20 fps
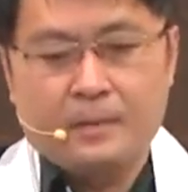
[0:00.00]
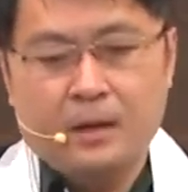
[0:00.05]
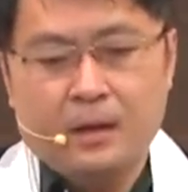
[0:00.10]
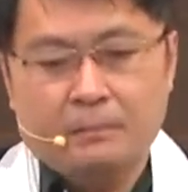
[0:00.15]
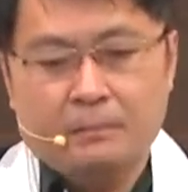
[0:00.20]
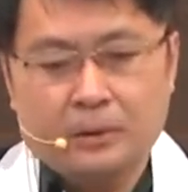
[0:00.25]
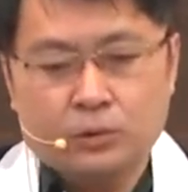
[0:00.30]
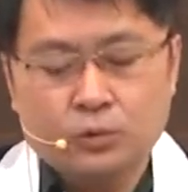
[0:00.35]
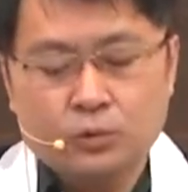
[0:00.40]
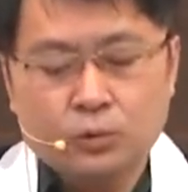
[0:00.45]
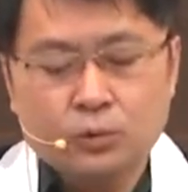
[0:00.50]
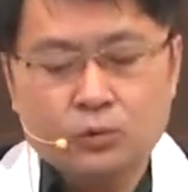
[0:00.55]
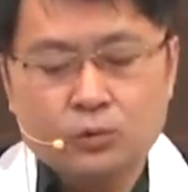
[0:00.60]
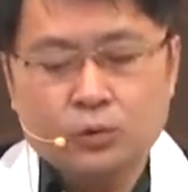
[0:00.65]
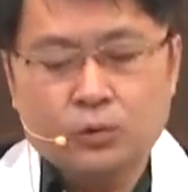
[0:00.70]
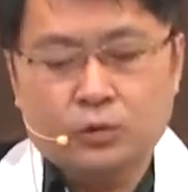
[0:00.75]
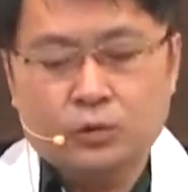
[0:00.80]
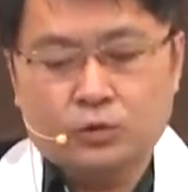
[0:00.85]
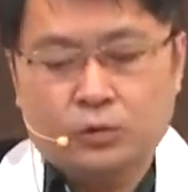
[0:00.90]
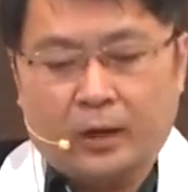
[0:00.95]

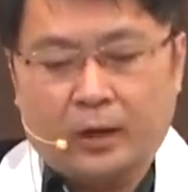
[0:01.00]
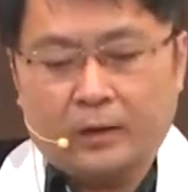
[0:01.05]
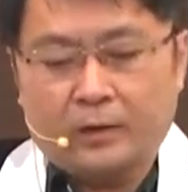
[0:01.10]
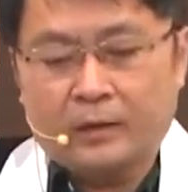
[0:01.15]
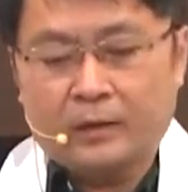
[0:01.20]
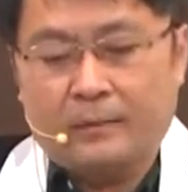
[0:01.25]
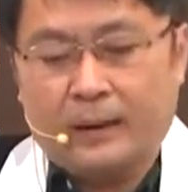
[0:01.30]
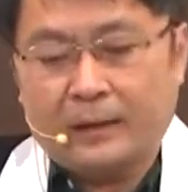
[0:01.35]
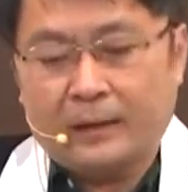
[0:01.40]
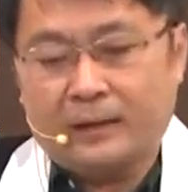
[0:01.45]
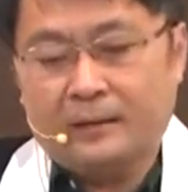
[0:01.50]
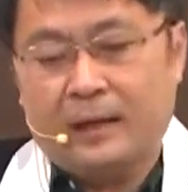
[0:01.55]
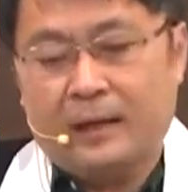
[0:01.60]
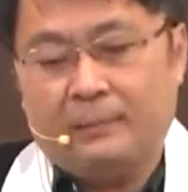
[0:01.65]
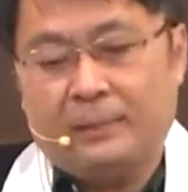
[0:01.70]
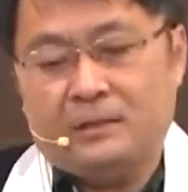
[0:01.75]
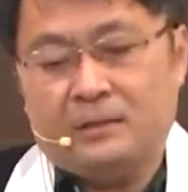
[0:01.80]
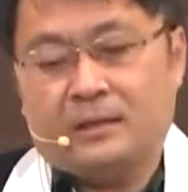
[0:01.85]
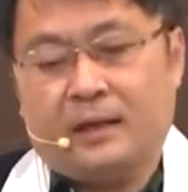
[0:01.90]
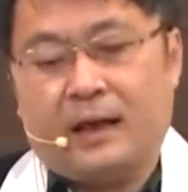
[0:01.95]
Bersungut-sungut itu saya dipakai di
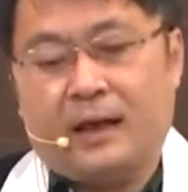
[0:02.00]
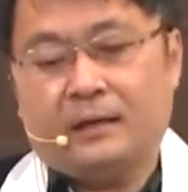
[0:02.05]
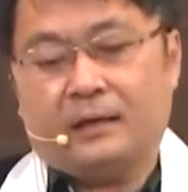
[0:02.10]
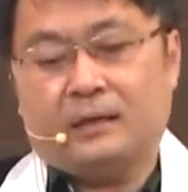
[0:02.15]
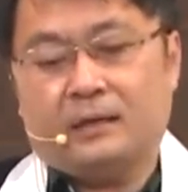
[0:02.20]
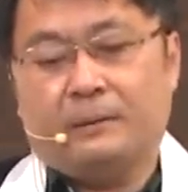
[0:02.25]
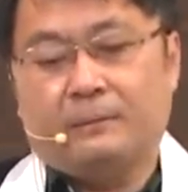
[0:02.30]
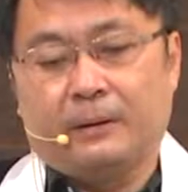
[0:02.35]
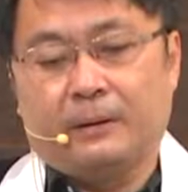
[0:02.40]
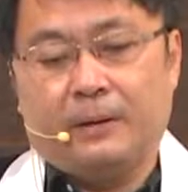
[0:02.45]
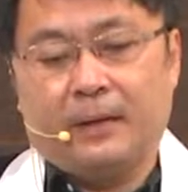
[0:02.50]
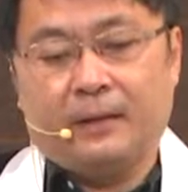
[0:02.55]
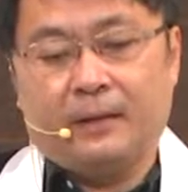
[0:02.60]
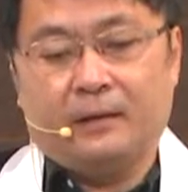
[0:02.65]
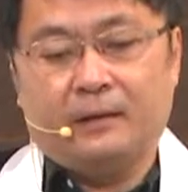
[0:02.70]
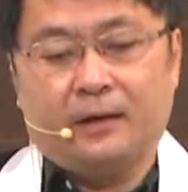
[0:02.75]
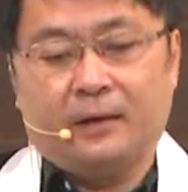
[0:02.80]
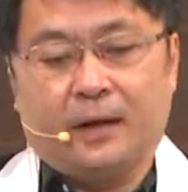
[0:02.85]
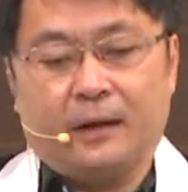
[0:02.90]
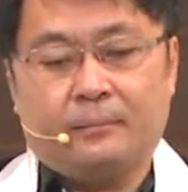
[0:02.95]
dalam istilah Alkitab berbeda
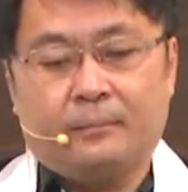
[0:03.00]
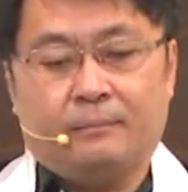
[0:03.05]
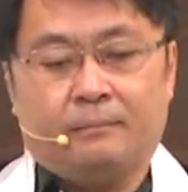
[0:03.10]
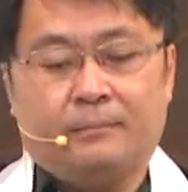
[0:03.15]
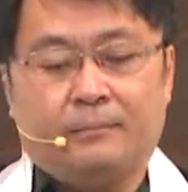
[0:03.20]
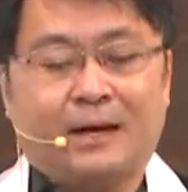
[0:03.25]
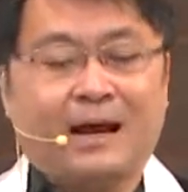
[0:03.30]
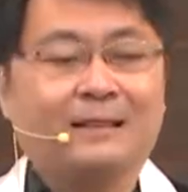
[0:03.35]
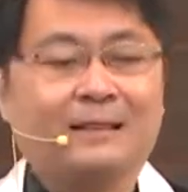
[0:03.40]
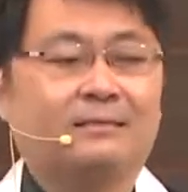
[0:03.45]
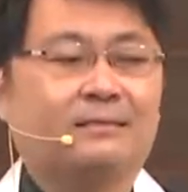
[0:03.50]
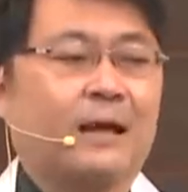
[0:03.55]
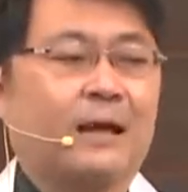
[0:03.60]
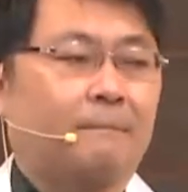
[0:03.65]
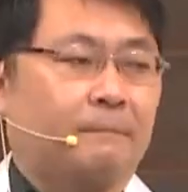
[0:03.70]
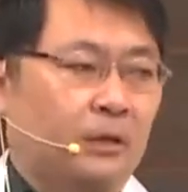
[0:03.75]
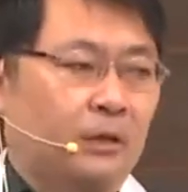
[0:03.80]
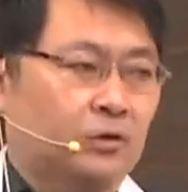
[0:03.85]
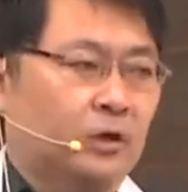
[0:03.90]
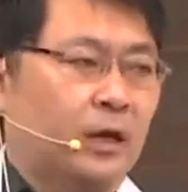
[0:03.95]
dengan
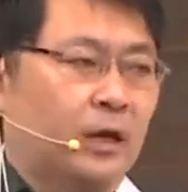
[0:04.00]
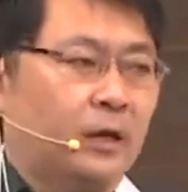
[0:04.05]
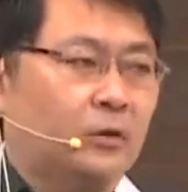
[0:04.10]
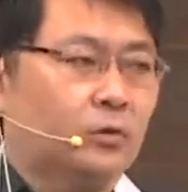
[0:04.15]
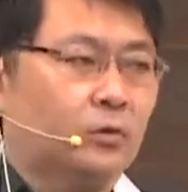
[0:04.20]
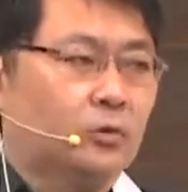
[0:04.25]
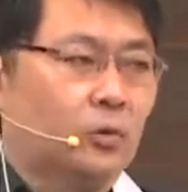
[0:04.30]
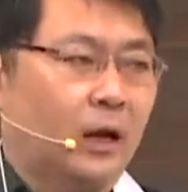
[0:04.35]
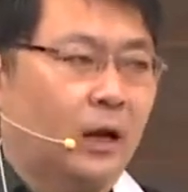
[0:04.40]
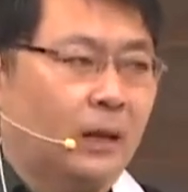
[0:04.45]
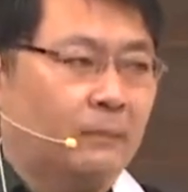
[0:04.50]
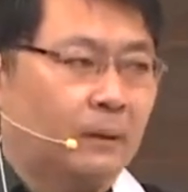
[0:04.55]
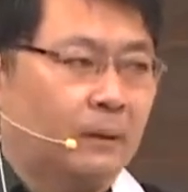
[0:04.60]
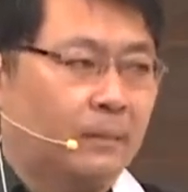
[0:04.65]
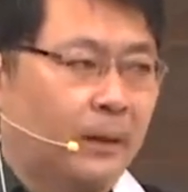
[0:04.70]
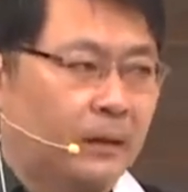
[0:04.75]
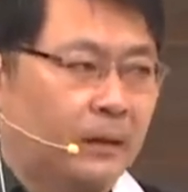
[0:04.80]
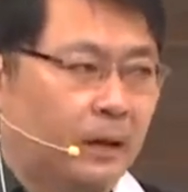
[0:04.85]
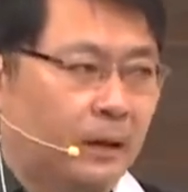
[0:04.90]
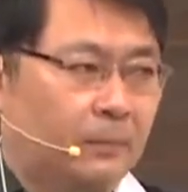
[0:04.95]
meratap ya, ya Itu dua hal yang
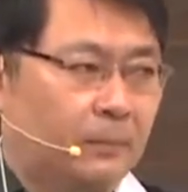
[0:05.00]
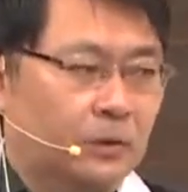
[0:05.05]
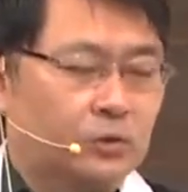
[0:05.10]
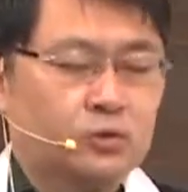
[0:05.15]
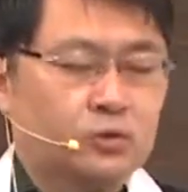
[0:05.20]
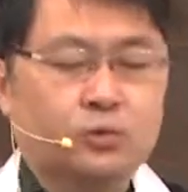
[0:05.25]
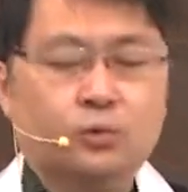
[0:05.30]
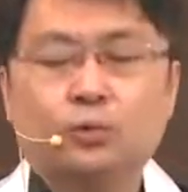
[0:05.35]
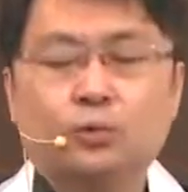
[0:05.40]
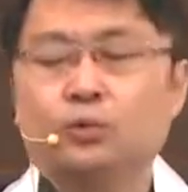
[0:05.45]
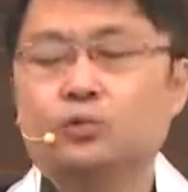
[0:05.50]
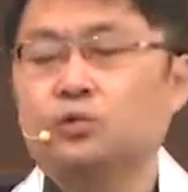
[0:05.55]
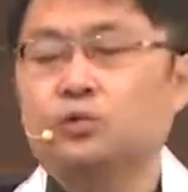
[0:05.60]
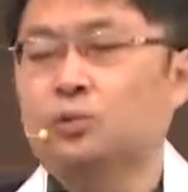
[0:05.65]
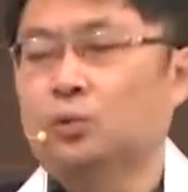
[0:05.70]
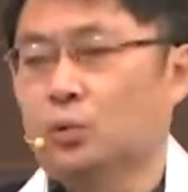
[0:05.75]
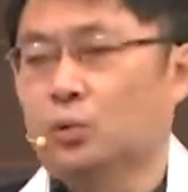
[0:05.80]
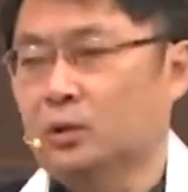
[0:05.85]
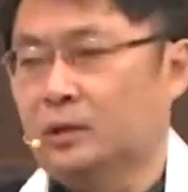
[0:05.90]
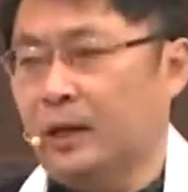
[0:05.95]
berbeda.
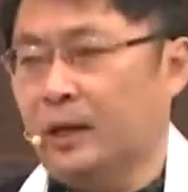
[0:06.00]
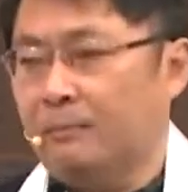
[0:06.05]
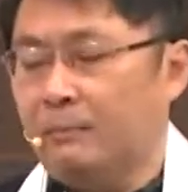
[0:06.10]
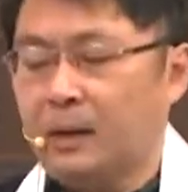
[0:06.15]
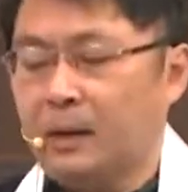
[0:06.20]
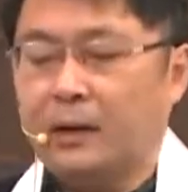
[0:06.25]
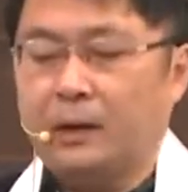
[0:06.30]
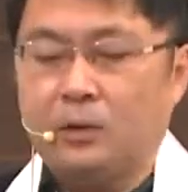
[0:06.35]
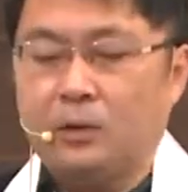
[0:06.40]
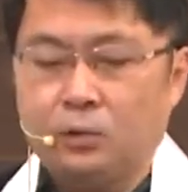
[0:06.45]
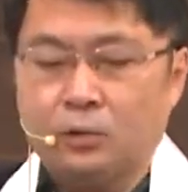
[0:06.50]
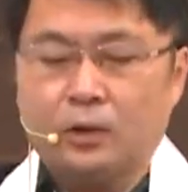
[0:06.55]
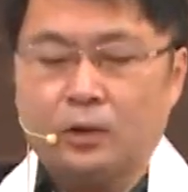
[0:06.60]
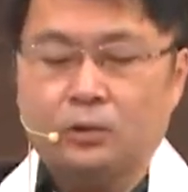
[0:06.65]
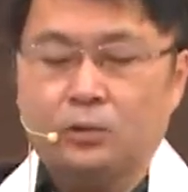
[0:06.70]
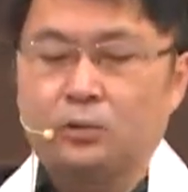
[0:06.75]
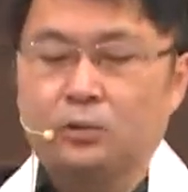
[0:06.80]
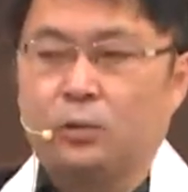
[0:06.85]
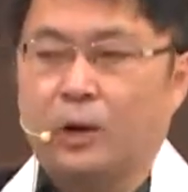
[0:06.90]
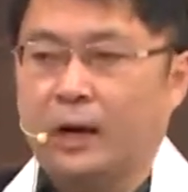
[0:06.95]
Bersungut-sungut dan mengeluh
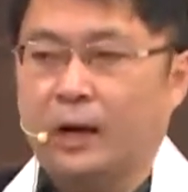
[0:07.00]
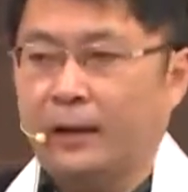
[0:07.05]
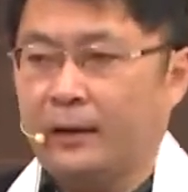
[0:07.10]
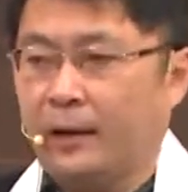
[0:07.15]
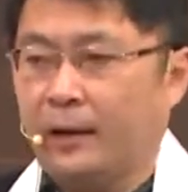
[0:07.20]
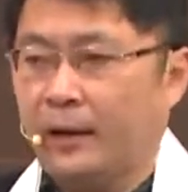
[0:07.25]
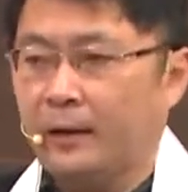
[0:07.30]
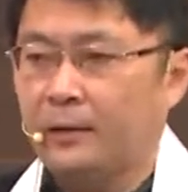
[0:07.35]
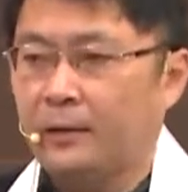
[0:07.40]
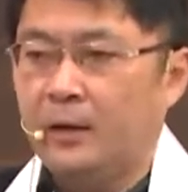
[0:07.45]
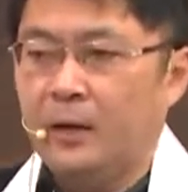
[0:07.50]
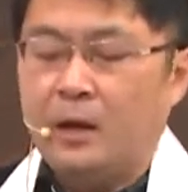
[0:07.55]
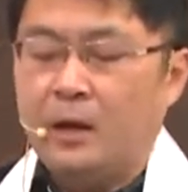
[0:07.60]
itu dua hal yang lain.